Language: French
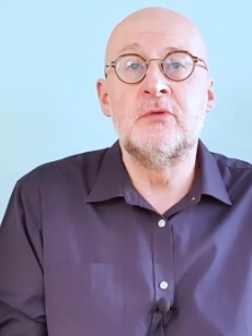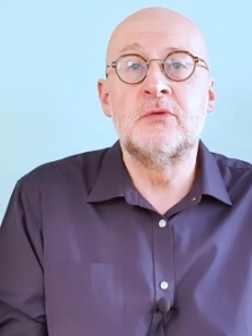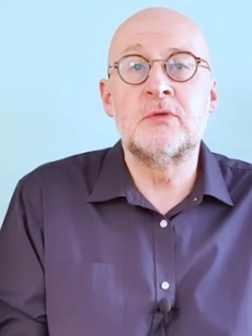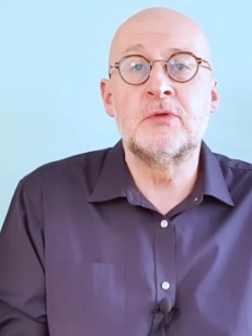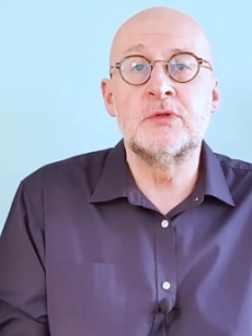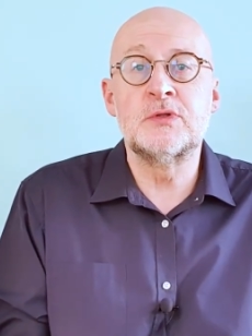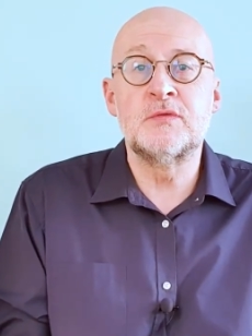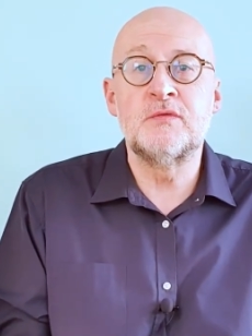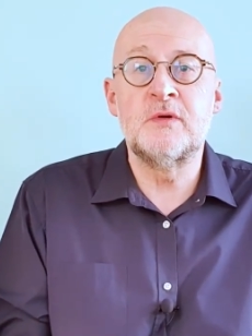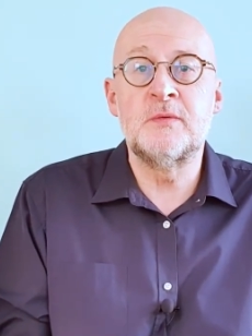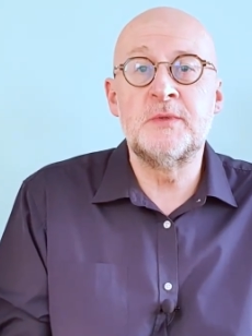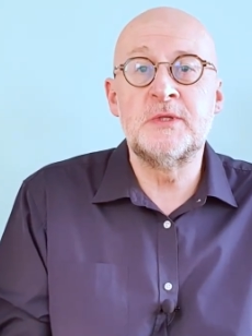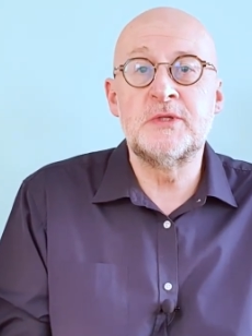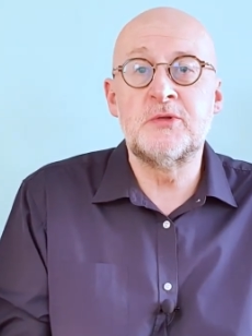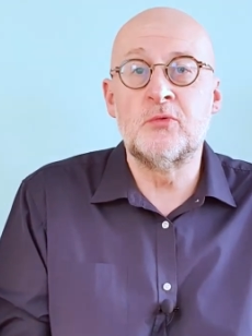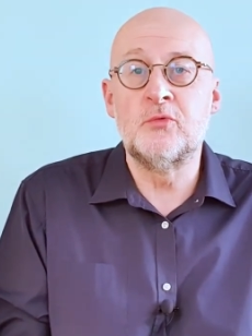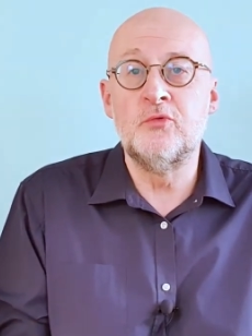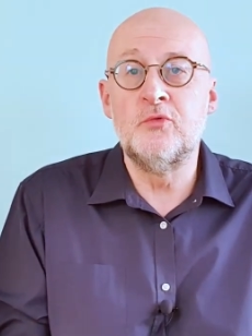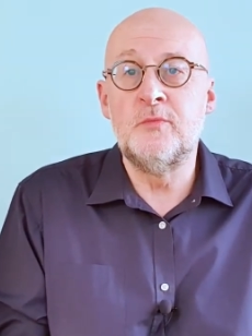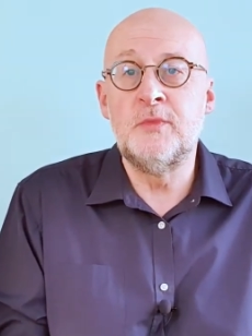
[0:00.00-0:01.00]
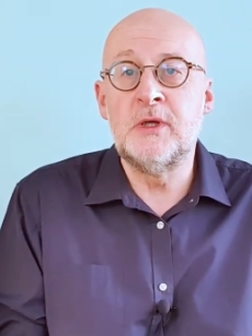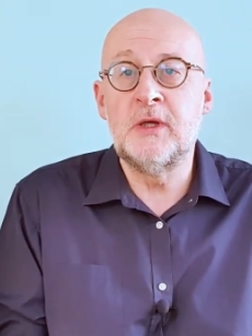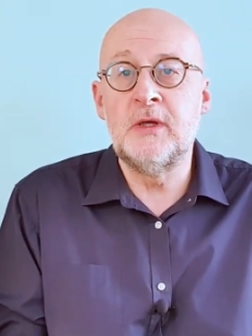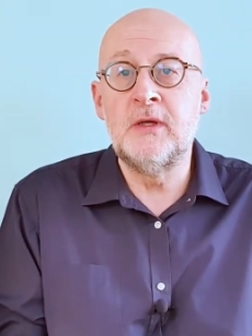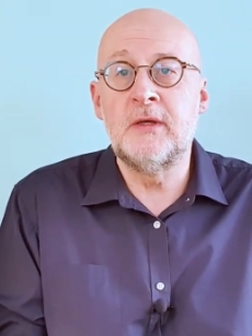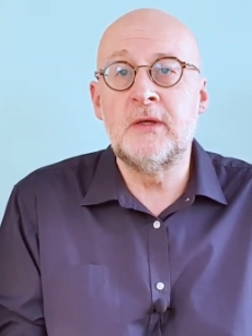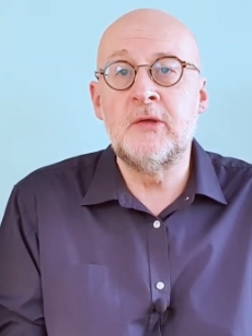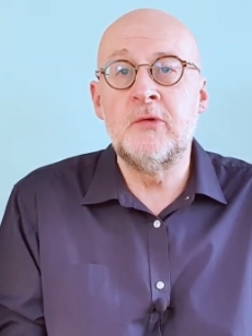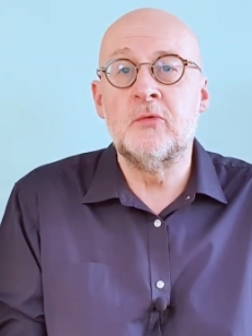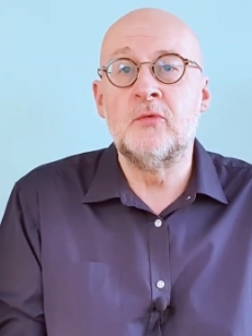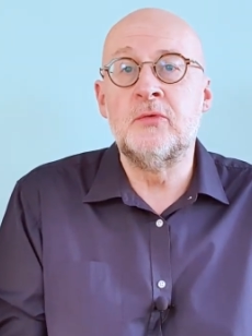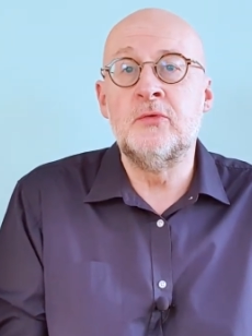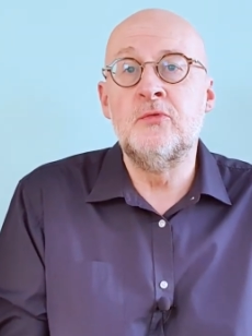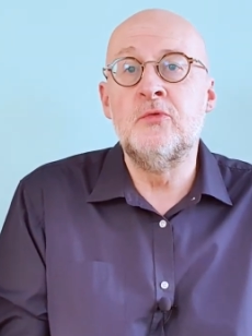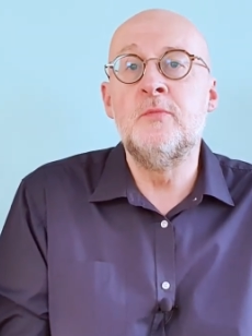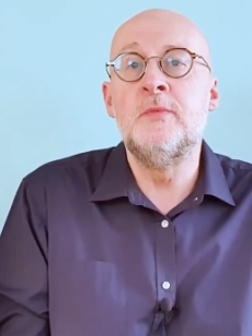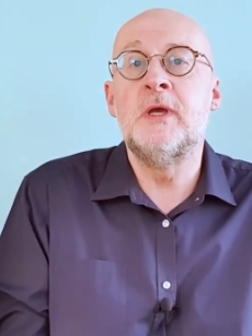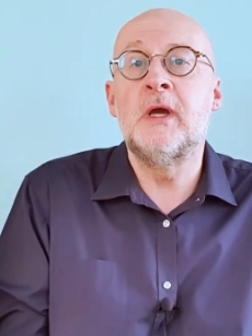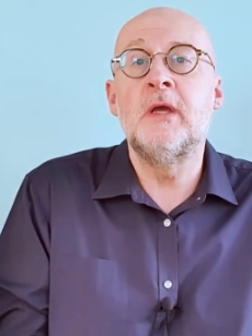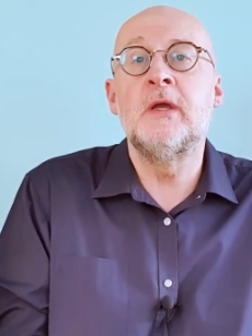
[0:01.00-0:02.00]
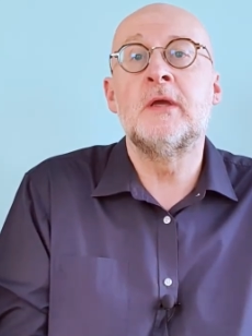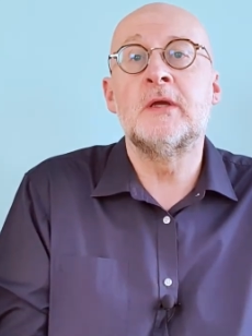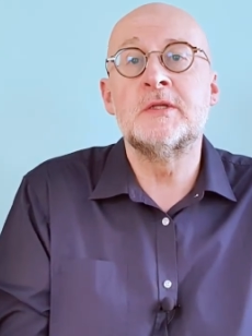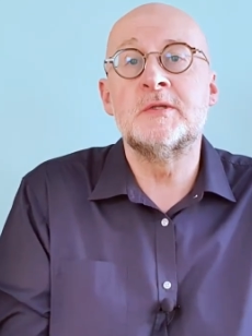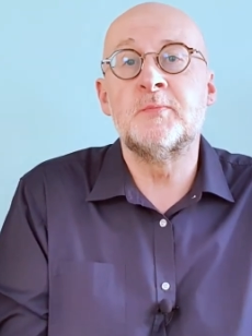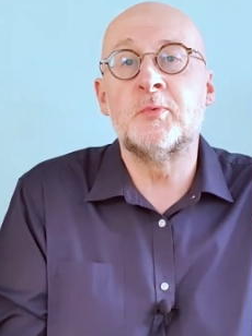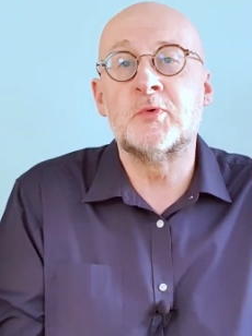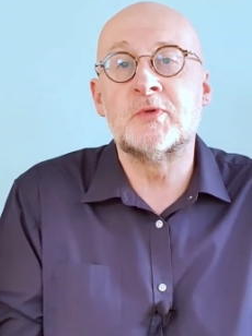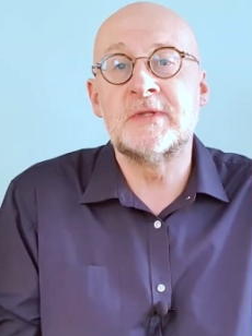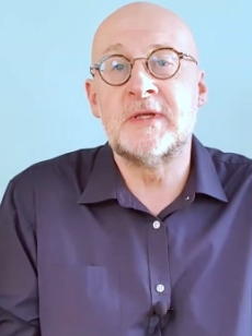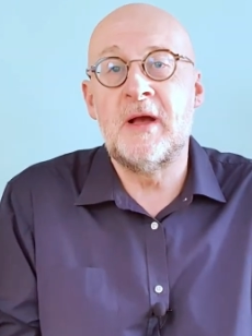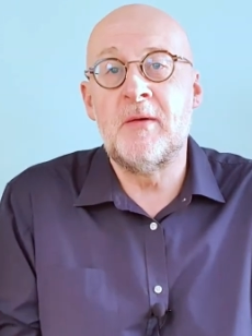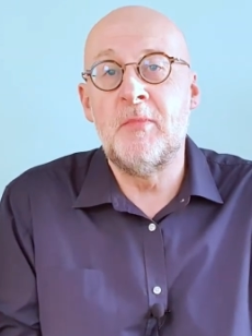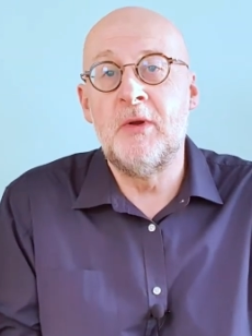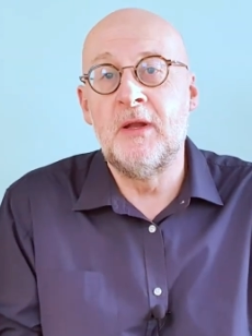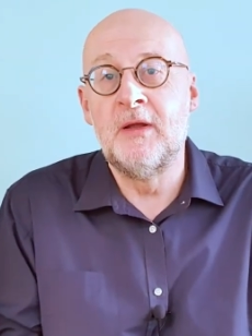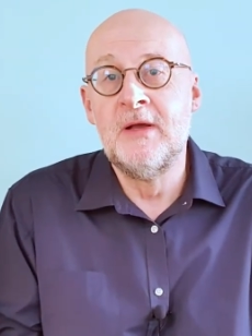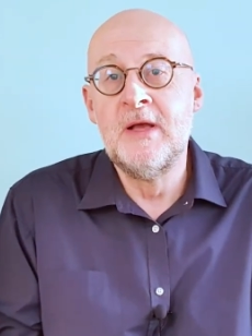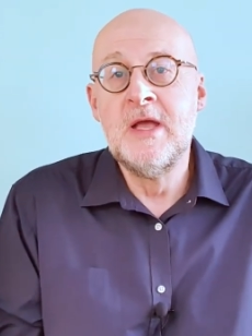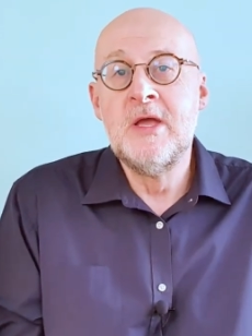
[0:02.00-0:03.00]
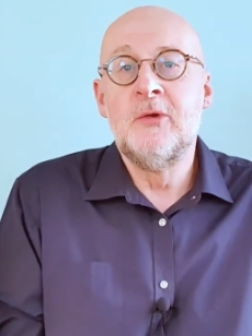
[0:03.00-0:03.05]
transformation numérique et au numérique responsable,